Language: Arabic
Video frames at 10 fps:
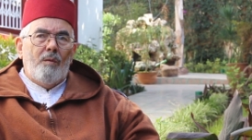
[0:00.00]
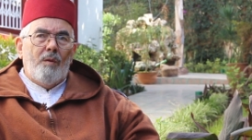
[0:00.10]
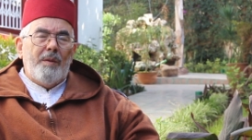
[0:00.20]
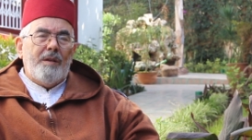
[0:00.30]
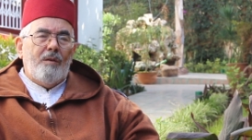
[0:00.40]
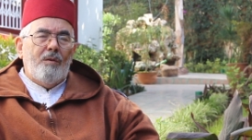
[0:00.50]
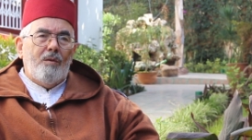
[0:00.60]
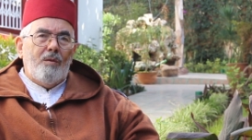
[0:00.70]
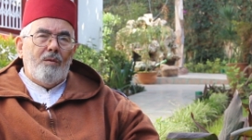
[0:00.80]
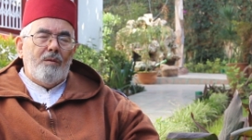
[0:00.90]

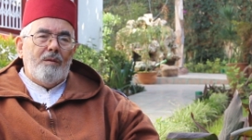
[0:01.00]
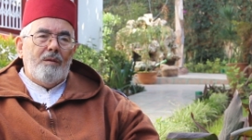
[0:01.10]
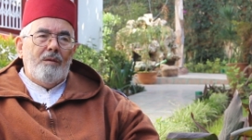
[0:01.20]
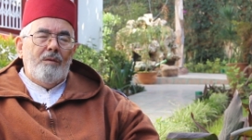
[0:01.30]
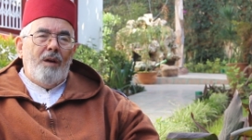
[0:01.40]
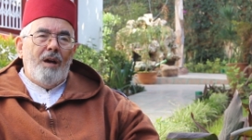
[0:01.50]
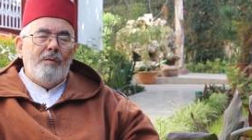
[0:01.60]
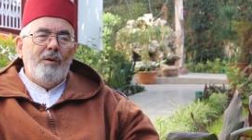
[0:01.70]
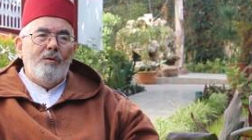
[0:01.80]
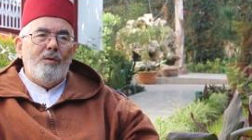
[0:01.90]
وبدأوا
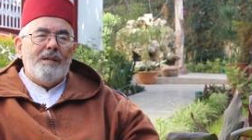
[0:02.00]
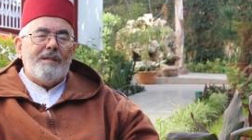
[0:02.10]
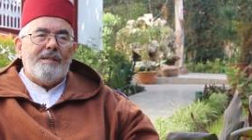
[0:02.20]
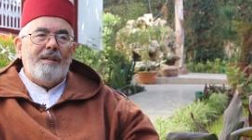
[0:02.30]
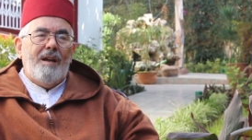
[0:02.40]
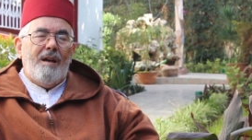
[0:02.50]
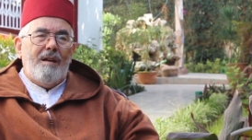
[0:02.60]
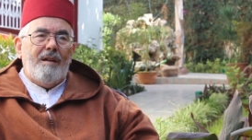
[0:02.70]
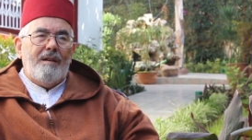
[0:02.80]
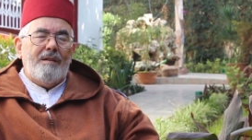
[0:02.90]
يحاولون الاستيلاء
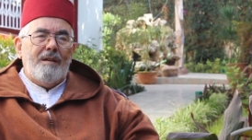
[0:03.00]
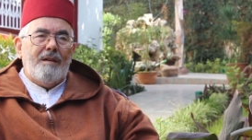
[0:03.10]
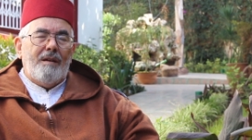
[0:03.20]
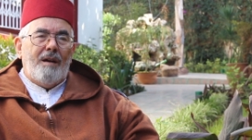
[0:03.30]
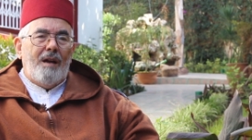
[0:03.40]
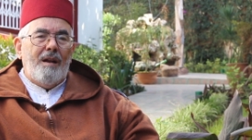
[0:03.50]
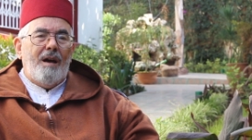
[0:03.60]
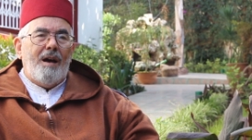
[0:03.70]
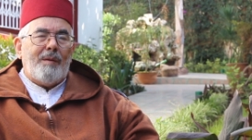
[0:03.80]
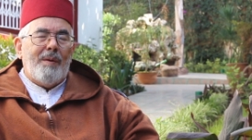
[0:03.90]
على
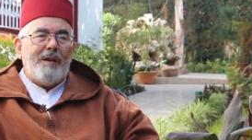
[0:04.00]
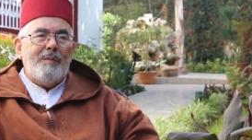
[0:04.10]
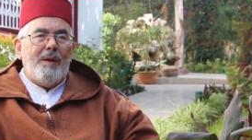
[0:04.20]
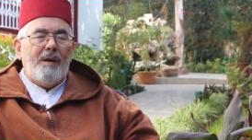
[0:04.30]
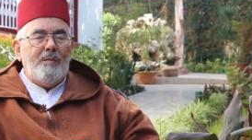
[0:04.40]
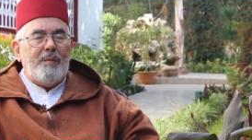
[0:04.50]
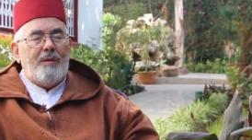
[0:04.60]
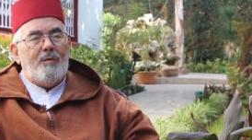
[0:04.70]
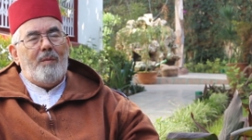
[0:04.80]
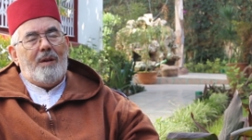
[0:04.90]
أكبر ما
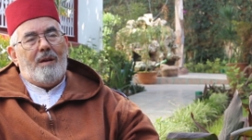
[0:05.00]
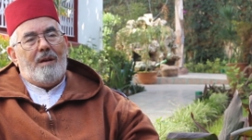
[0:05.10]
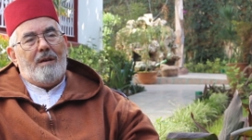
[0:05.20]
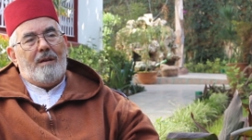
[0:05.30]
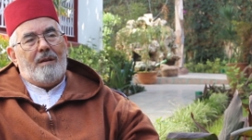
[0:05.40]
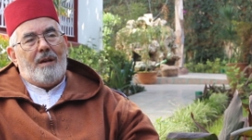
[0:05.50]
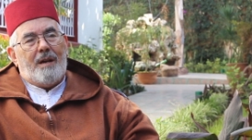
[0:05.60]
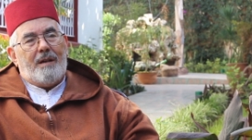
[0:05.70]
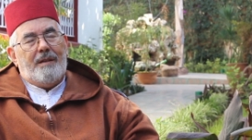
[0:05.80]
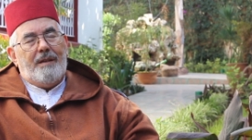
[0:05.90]
يمكن من
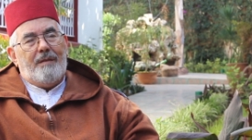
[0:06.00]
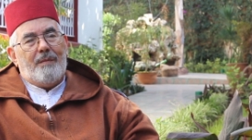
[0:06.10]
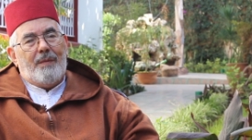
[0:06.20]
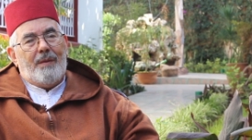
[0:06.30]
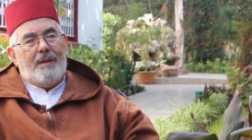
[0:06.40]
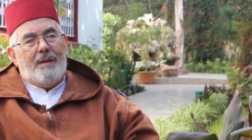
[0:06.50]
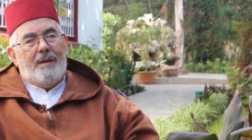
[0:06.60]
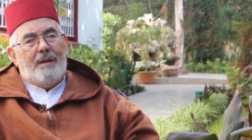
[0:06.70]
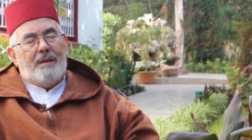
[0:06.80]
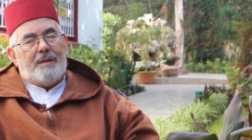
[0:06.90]
الأراضي
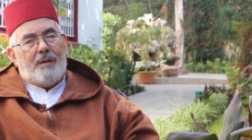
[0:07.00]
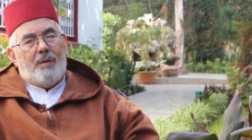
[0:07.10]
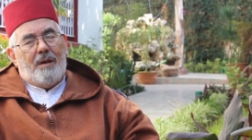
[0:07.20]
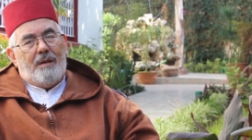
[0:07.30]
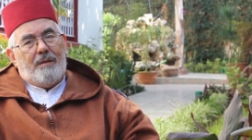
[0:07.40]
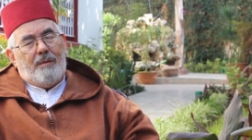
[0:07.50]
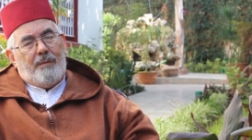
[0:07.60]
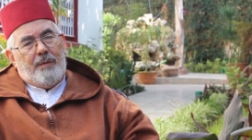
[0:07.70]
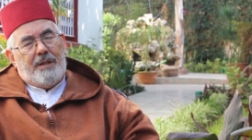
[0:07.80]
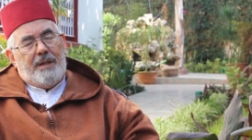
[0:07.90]
سواء
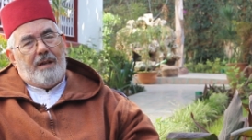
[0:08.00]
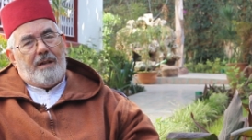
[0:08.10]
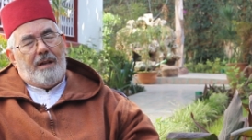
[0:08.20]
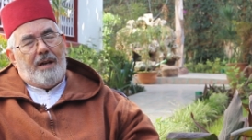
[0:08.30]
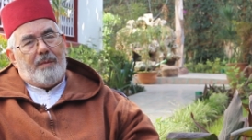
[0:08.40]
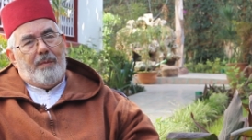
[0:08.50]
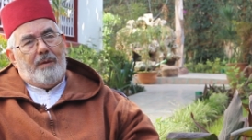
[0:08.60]
في الجهة الغرب